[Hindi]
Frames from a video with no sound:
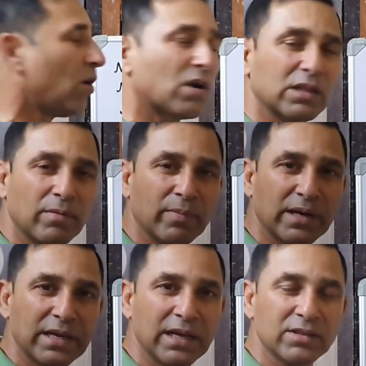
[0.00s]
ऑड
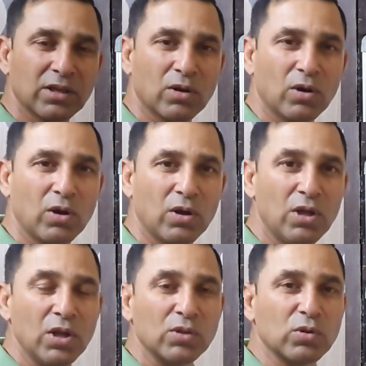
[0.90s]
नंबर के अंदर हो
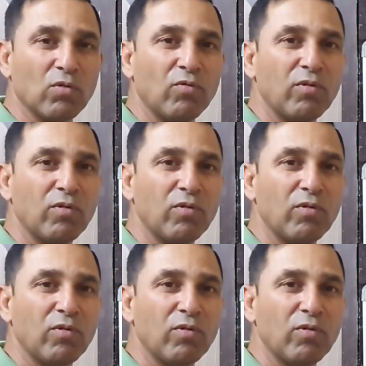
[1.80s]
तो